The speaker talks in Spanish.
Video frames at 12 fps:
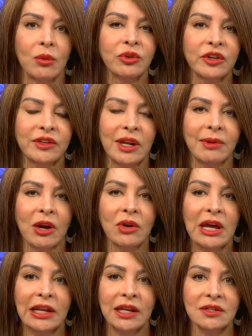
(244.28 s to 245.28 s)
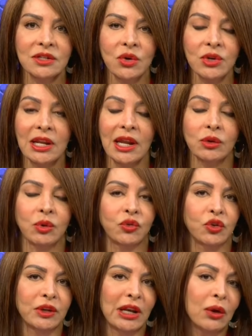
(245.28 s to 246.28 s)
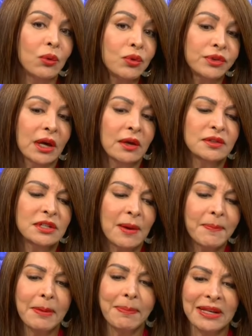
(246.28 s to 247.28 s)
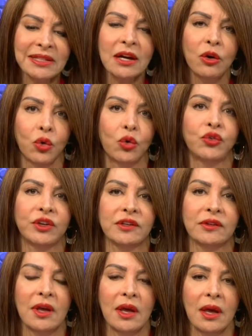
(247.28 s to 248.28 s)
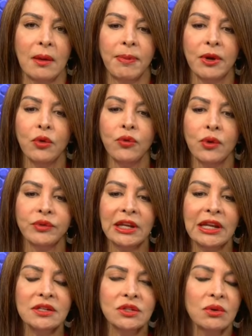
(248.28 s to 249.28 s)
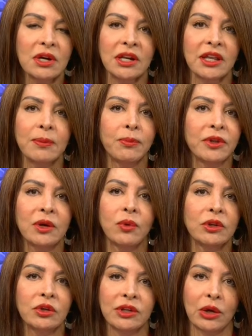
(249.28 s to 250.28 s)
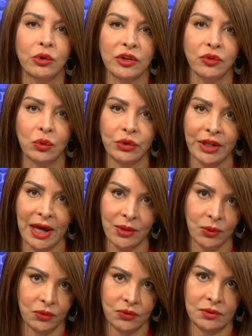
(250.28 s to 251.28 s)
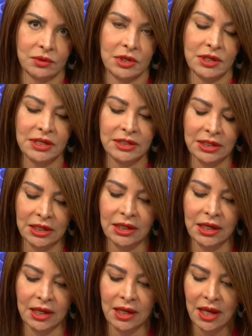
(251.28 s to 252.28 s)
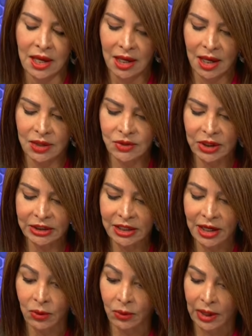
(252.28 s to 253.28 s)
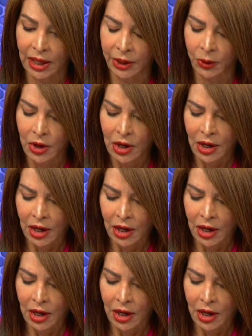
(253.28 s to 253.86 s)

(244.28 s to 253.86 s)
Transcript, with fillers: cómo se celebraron las elecciones, la actuación de la Junta. Siempre pasan cosas pero fue una elección que nadie puede cuestionar los resultados. Es decir, que eso hay que tenerlo claro.